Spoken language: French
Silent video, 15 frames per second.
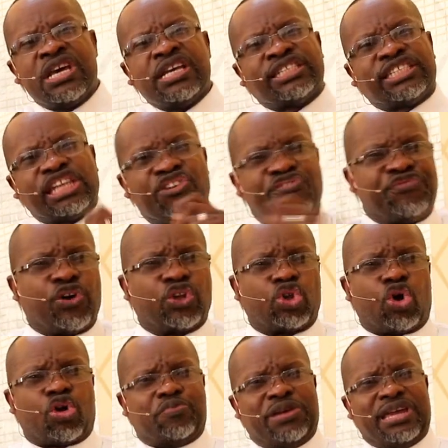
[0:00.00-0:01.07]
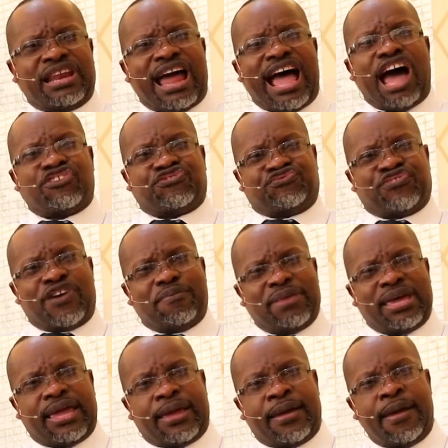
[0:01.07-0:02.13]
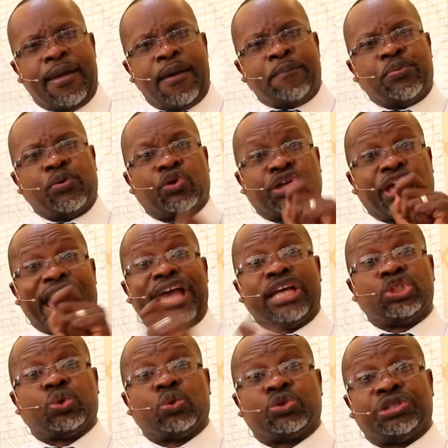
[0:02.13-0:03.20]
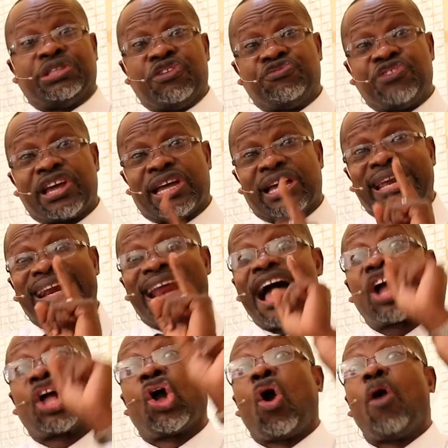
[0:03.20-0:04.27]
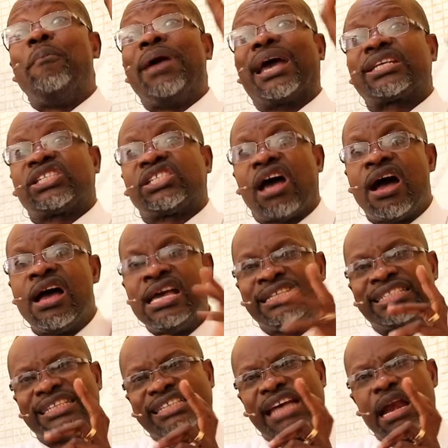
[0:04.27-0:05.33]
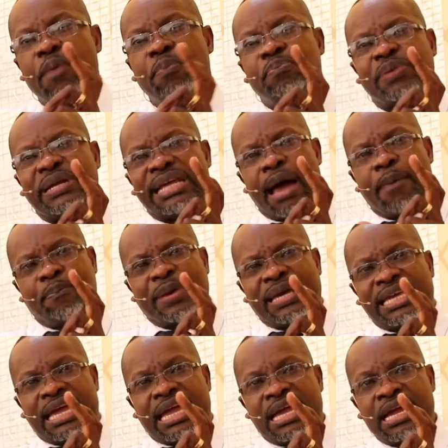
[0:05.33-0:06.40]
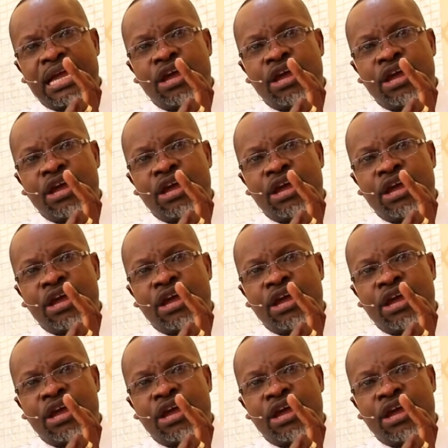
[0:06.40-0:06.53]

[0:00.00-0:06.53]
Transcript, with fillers: S'il faut dormir affamé pour qu'un jour tu deviennes grand commerçant, c'est ça le prix à payer.